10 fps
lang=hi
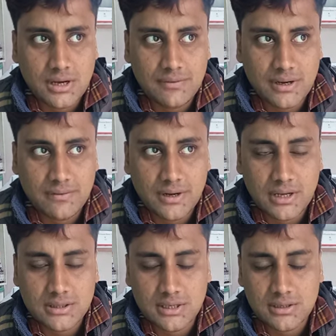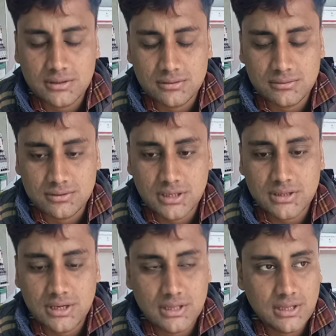काफ़ी काफ़ी रात तक
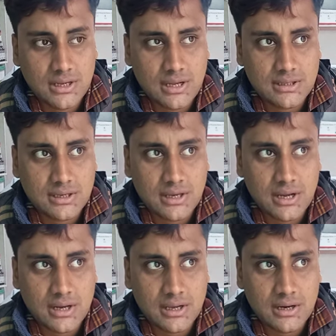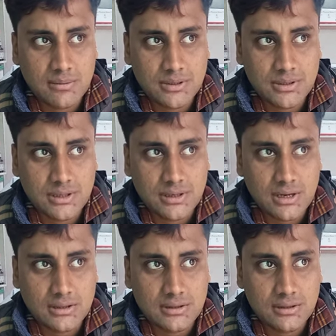जगते रहते हैं रात के ग्यारह ग्यारह बजे तक
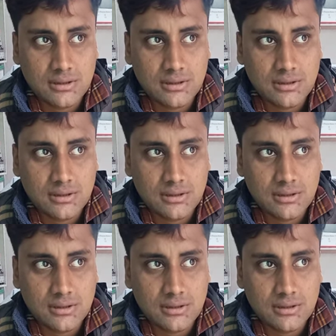रात